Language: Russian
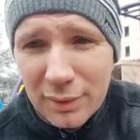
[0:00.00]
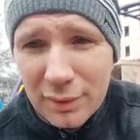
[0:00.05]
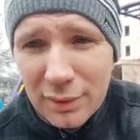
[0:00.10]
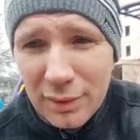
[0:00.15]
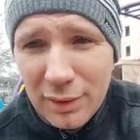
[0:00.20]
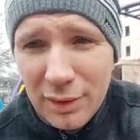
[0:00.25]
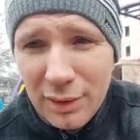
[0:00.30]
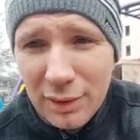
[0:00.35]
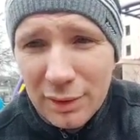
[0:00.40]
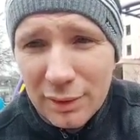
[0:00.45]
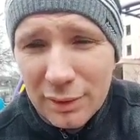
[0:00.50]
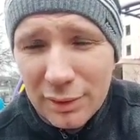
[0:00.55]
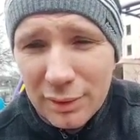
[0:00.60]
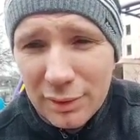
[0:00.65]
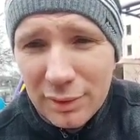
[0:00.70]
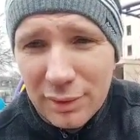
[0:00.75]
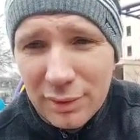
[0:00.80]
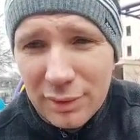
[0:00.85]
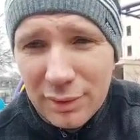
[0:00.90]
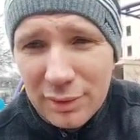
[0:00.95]
и
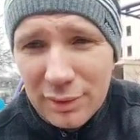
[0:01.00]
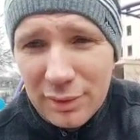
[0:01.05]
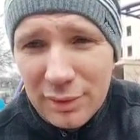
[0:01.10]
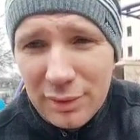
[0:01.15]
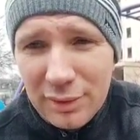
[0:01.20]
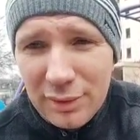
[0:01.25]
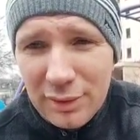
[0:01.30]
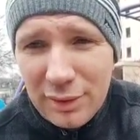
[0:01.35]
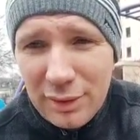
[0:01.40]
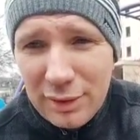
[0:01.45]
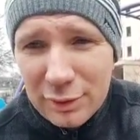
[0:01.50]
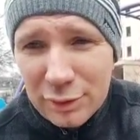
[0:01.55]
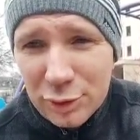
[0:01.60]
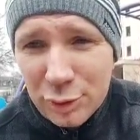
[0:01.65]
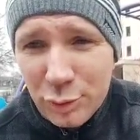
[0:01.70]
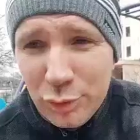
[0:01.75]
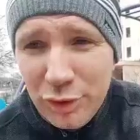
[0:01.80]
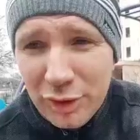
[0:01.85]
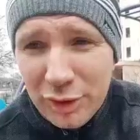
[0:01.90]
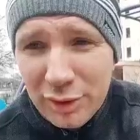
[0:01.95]

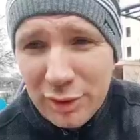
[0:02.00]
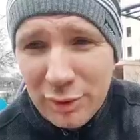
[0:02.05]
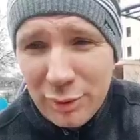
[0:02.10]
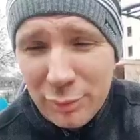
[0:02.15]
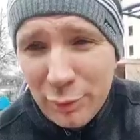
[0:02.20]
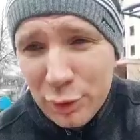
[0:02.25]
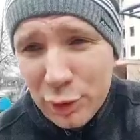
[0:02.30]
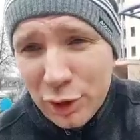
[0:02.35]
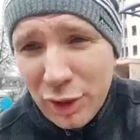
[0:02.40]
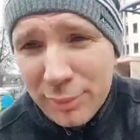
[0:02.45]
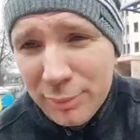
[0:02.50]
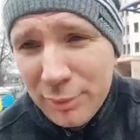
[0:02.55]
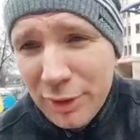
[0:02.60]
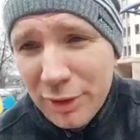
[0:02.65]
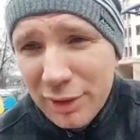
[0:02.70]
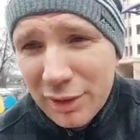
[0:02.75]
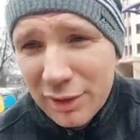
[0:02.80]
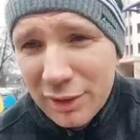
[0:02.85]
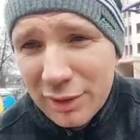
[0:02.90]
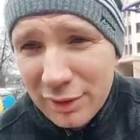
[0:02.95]
осудят к высшей
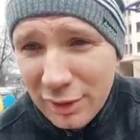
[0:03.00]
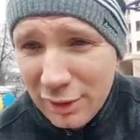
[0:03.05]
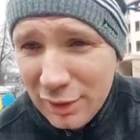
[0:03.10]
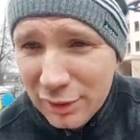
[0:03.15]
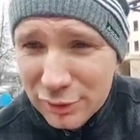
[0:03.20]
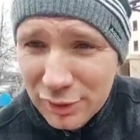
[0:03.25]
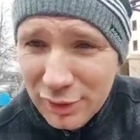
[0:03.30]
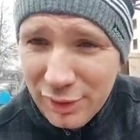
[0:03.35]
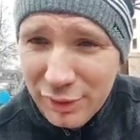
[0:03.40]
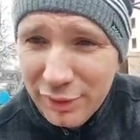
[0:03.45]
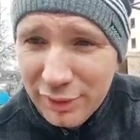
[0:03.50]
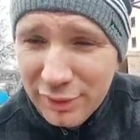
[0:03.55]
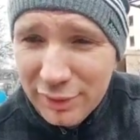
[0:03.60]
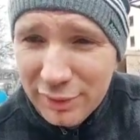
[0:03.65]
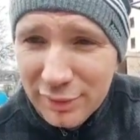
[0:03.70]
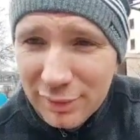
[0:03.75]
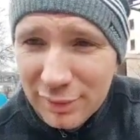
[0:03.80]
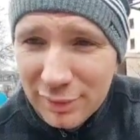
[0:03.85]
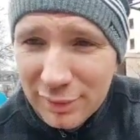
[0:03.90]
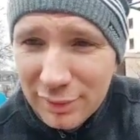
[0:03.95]
мере наказания,
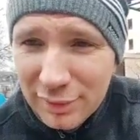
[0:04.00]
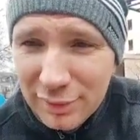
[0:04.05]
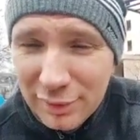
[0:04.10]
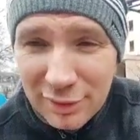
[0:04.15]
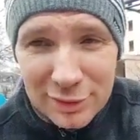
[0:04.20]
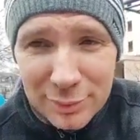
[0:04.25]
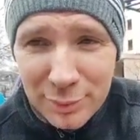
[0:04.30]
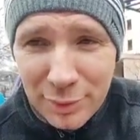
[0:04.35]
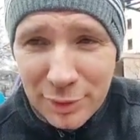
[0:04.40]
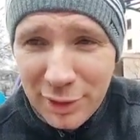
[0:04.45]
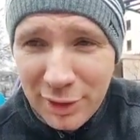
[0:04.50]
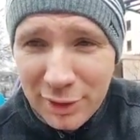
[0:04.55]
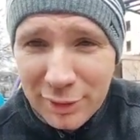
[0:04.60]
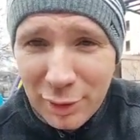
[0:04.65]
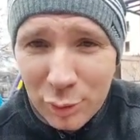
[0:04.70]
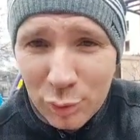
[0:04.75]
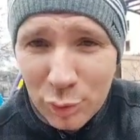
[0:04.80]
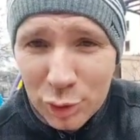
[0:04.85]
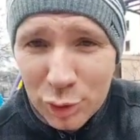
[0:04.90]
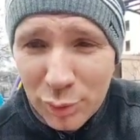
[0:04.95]
несмотря
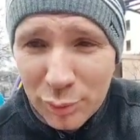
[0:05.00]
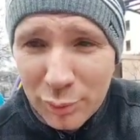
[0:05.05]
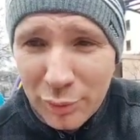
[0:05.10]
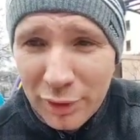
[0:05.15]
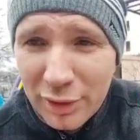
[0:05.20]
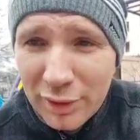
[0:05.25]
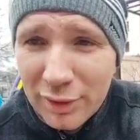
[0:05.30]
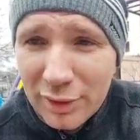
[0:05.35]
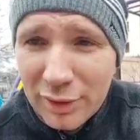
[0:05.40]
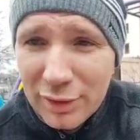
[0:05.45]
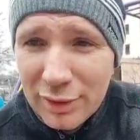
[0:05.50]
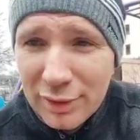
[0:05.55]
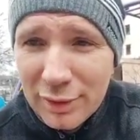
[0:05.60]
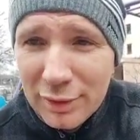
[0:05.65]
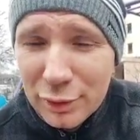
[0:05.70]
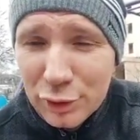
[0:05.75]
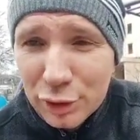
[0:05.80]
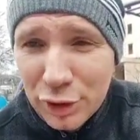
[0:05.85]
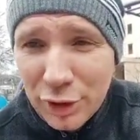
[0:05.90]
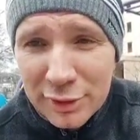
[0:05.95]
на то, что вы
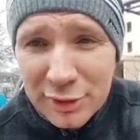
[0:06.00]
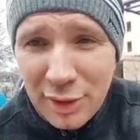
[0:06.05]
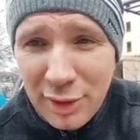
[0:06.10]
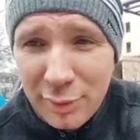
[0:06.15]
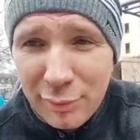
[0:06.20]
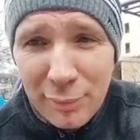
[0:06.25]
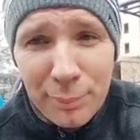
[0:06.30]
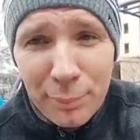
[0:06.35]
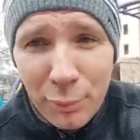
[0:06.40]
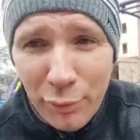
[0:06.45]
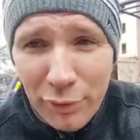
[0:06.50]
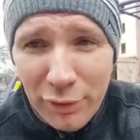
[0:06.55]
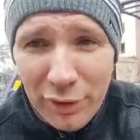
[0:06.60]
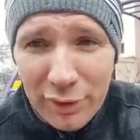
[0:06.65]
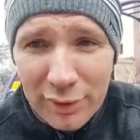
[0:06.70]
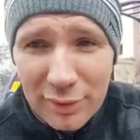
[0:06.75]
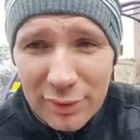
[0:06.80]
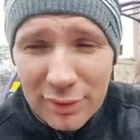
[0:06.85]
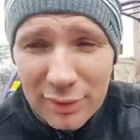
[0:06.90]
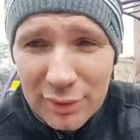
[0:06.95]
женского пола.
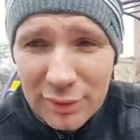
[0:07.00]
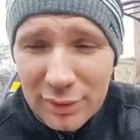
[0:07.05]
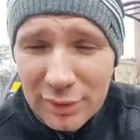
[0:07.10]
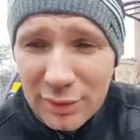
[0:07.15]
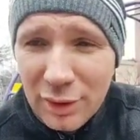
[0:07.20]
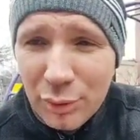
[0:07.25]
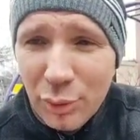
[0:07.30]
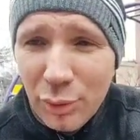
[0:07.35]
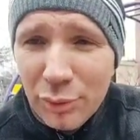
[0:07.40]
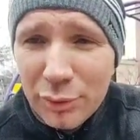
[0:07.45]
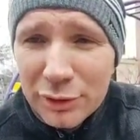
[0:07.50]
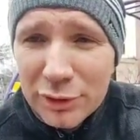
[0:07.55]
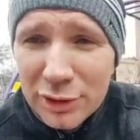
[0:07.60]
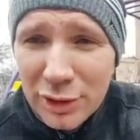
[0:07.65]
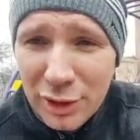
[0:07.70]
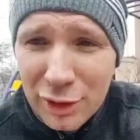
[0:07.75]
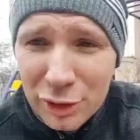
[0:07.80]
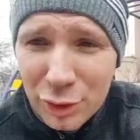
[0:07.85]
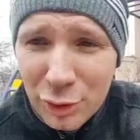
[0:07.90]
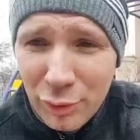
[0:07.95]
До новых
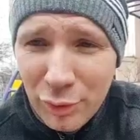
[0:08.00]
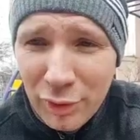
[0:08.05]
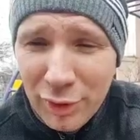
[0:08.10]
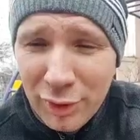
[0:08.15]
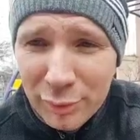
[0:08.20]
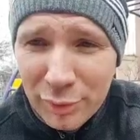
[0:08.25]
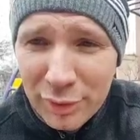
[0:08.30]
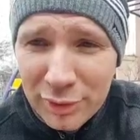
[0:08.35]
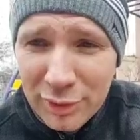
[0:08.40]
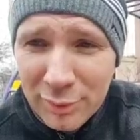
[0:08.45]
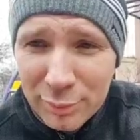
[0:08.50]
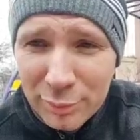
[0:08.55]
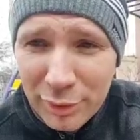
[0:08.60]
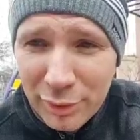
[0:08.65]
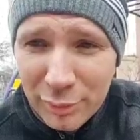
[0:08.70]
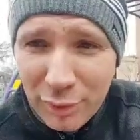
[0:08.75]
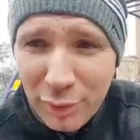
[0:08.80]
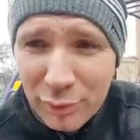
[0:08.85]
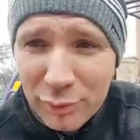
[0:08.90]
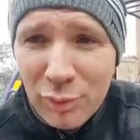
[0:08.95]
встреч, Ольга
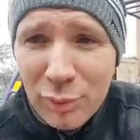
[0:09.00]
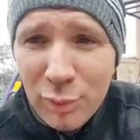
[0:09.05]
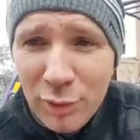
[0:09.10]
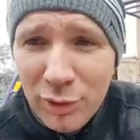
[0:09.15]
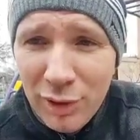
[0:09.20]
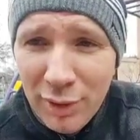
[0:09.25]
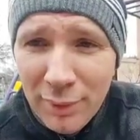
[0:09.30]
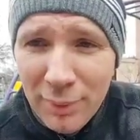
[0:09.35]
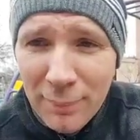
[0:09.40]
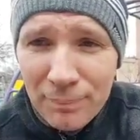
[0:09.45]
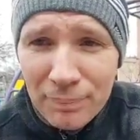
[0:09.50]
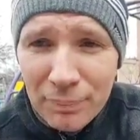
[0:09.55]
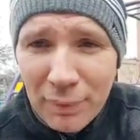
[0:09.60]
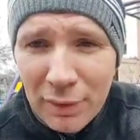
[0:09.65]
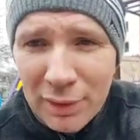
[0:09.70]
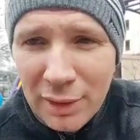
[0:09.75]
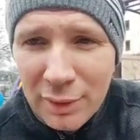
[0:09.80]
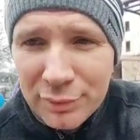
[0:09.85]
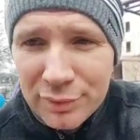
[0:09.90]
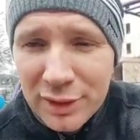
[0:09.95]
Владимировна, в эфире
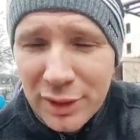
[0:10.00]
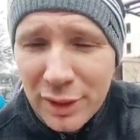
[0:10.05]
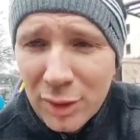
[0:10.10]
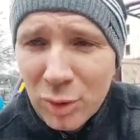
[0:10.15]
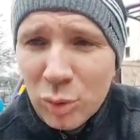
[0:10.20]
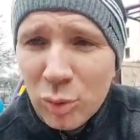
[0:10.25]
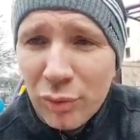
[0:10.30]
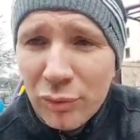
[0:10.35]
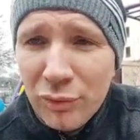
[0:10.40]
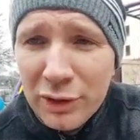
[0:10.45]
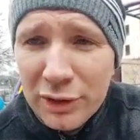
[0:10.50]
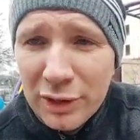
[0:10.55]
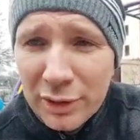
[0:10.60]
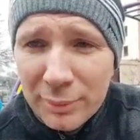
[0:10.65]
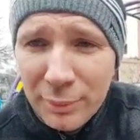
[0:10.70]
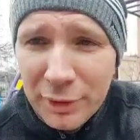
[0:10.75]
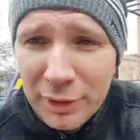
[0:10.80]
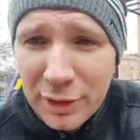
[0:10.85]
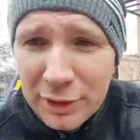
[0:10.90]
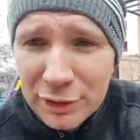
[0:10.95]
те все, кто видят
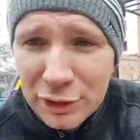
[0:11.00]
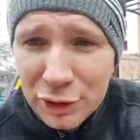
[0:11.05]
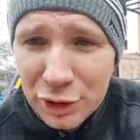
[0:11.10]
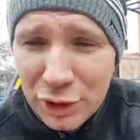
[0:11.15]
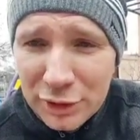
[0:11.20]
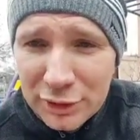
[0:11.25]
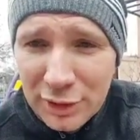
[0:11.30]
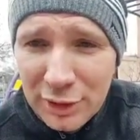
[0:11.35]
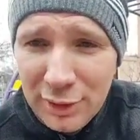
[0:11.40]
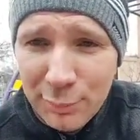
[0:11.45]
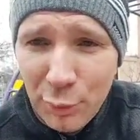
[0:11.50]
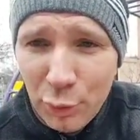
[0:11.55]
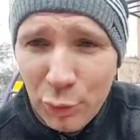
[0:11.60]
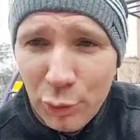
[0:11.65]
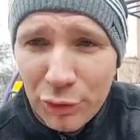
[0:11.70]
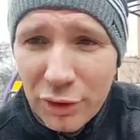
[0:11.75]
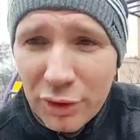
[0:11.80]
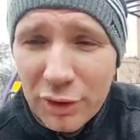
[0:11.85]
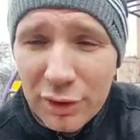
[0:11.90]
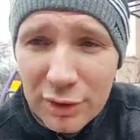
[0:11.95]
меня сейчас и
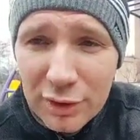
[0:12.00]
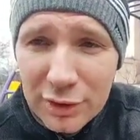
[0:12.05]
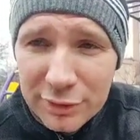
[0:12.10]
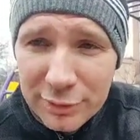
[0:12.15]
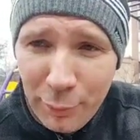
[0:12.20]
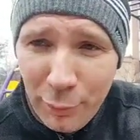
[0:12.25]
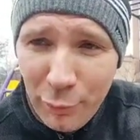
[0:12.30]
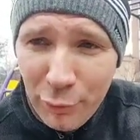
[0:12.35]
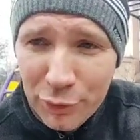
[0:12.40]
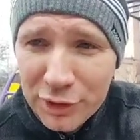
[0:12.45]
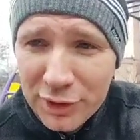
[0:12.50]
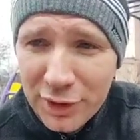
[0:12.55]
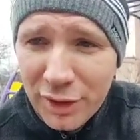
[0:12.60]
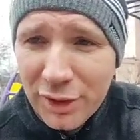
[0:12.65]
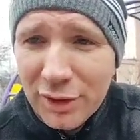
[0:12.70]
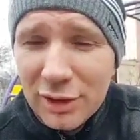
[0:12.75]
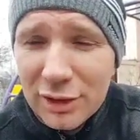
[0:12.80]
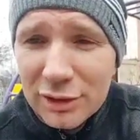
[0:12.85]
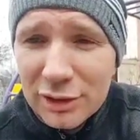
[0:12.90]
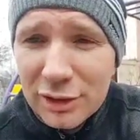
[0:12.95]
могут сбросить
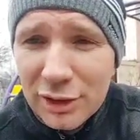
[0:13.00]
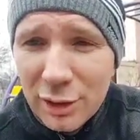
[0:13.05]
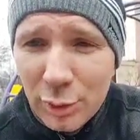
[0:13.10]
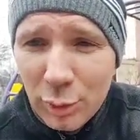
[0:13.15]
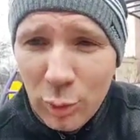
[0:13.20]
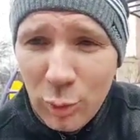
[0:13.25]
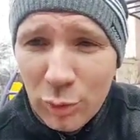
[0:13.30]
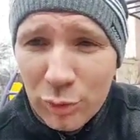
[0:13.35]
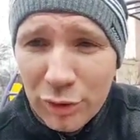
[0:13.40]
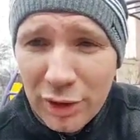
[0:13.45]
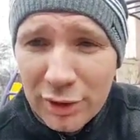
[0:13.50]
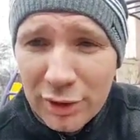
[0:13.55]
ссылку на